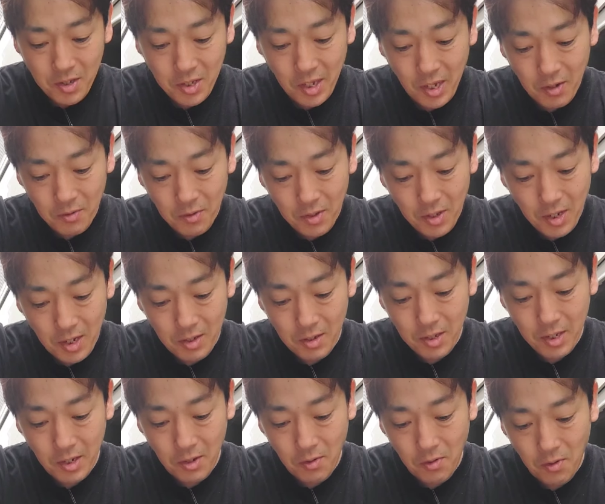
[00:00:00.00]
つけよったんで
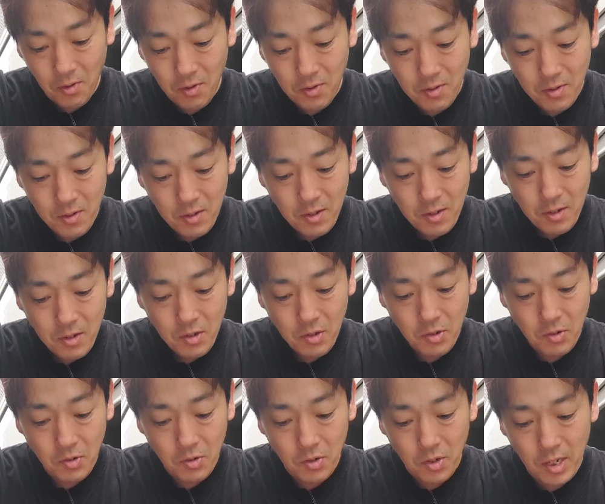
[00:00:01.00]
すけど、
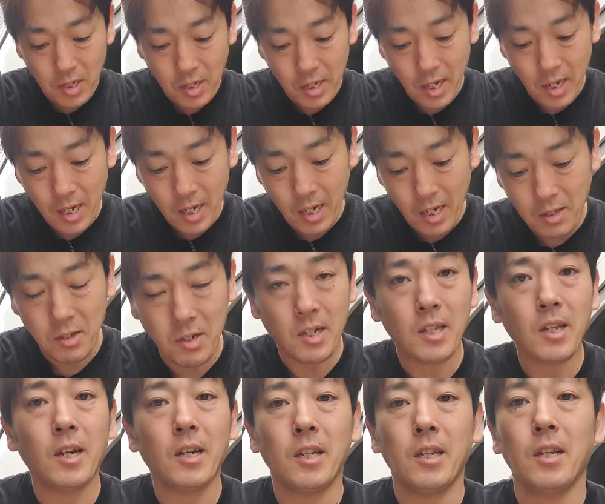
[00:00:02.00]
ちょっと全然数が
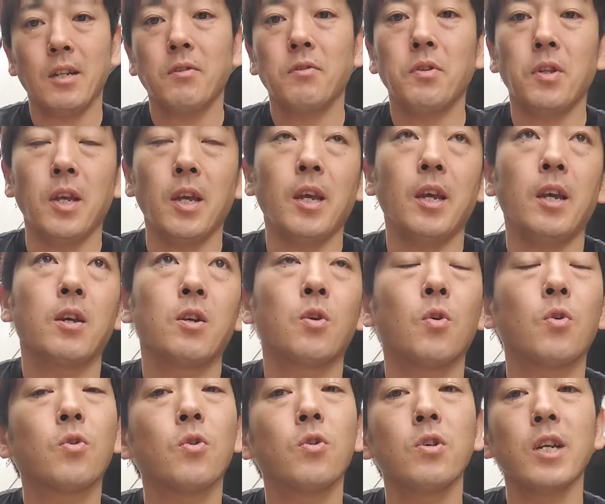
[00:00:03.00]
足りなくて、
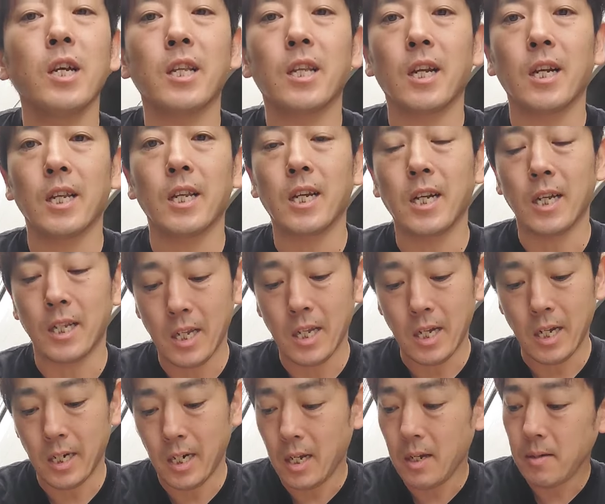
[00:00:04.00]
5個ぐらい足りんかったん
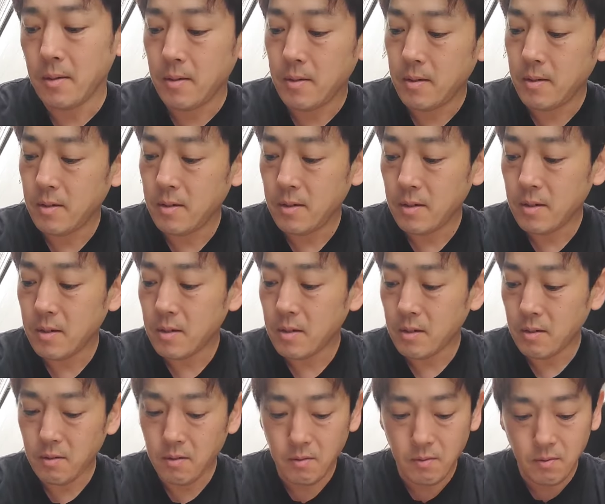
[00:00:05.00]
かな。
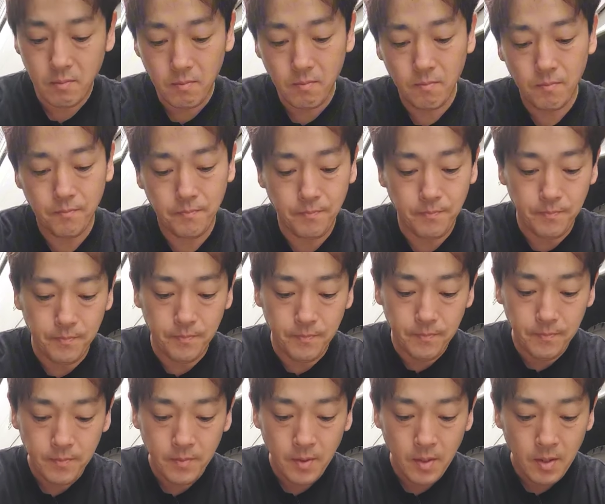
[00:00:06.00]
うん。
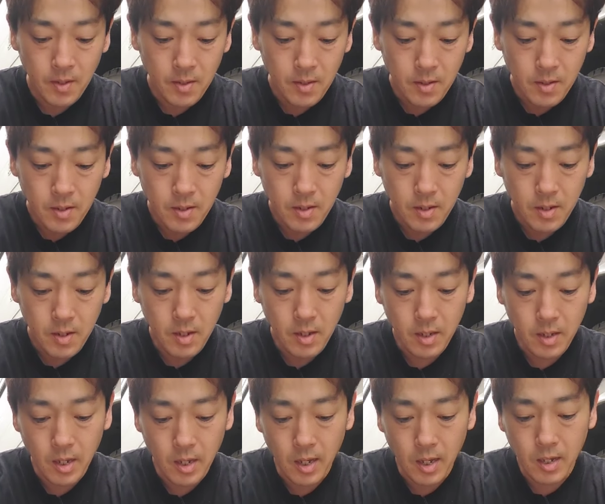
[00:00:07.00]

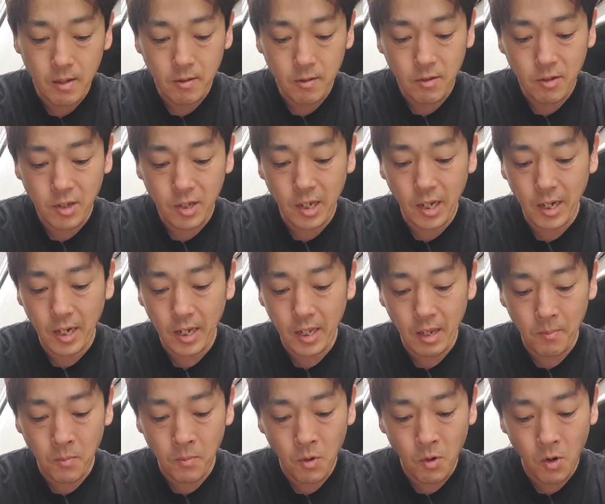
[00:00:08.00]
だけつけれ
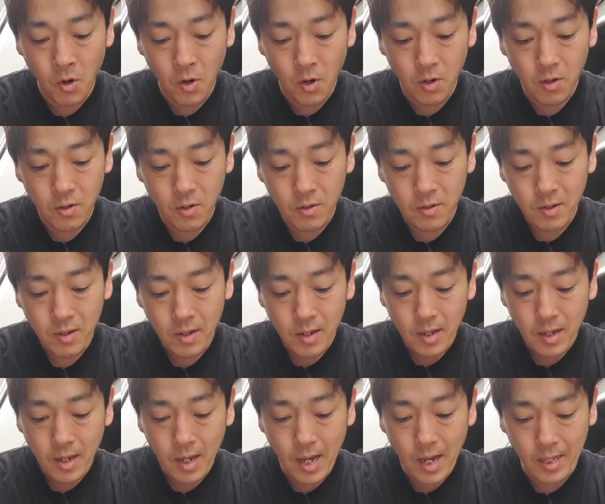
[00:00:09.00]
ても、
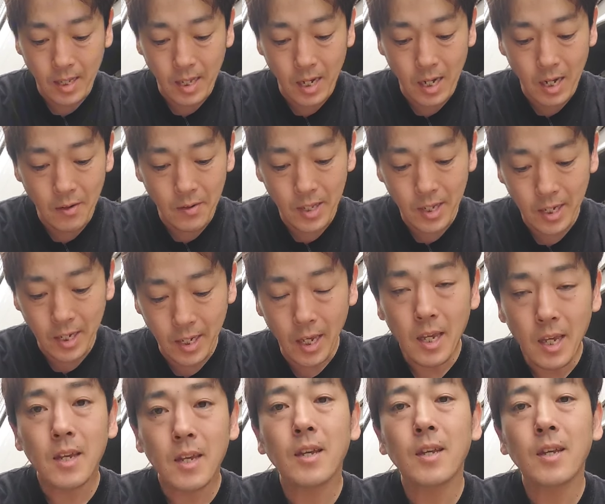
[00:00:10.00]
片側だけっ